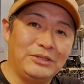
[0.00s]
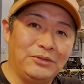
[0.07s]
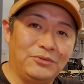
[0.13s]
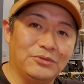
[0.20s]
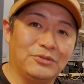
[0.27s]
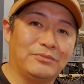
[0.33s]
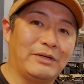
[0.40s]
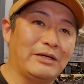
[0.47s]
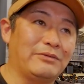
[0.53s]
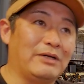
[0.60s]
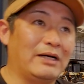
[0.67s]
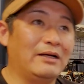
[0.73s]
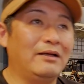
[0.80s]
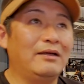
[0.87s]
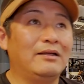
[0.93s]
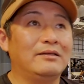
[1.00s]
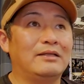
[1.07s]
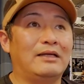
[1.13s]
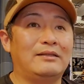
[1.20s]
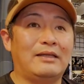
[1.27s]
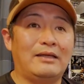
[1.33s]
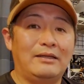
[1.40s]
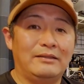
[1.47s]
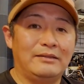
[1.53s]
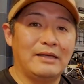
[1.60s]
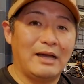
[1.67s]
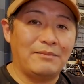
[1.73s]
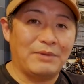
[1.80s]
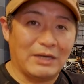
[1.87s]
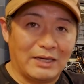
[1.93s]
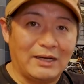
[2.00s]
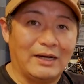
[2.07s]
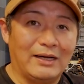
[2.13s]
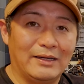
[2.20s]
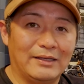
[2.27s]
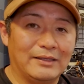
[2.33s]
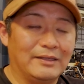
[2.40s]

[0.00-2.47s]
日本の場合は、大体山か、